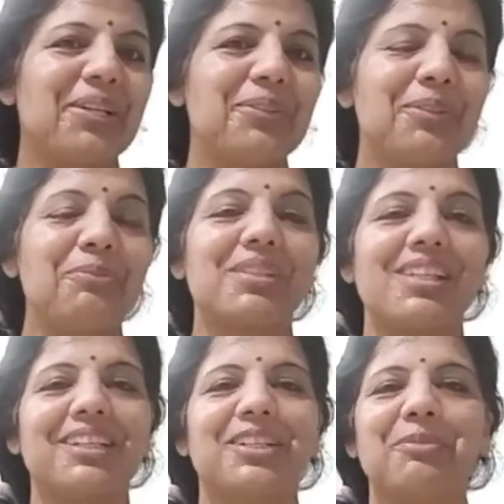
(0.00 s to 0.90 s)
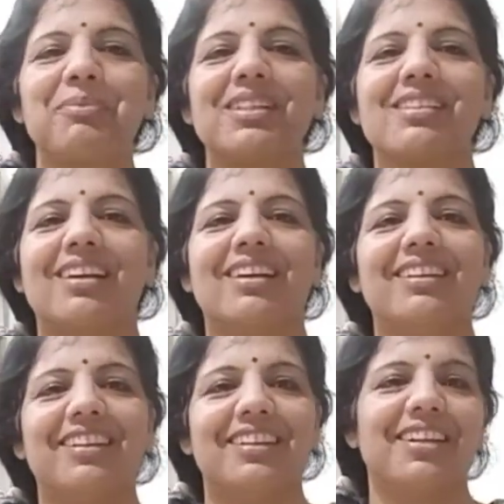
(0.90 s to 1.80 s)
होगी मुझसे गर्मी सहन
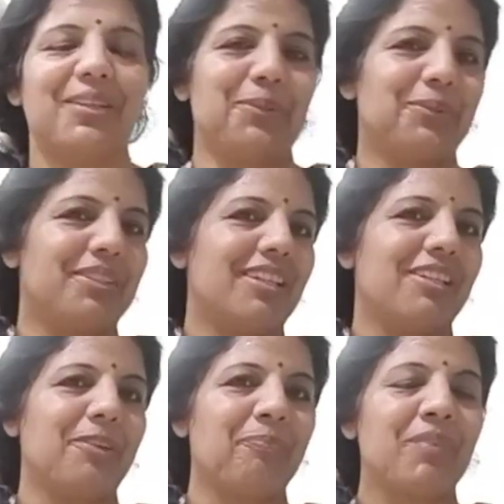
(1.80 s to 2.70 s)
ही नहीं होती है